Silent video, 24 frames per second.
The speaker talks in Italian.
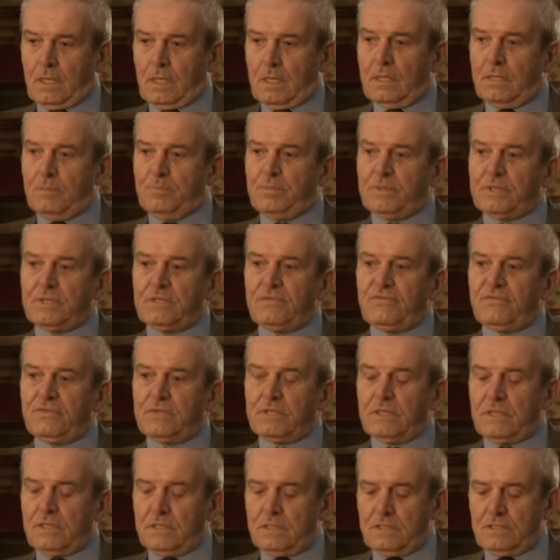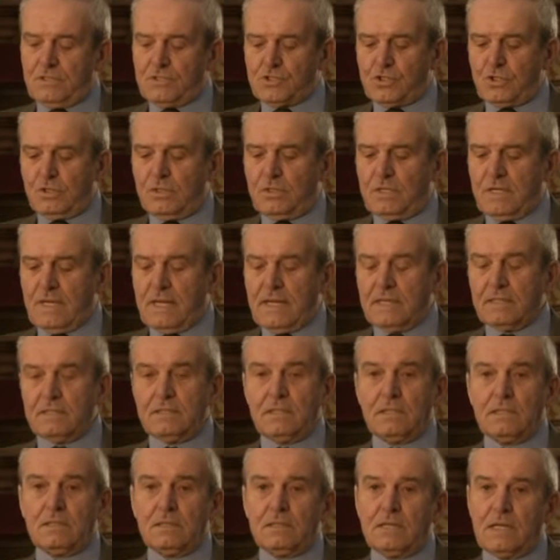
alla periferia di Stoccarda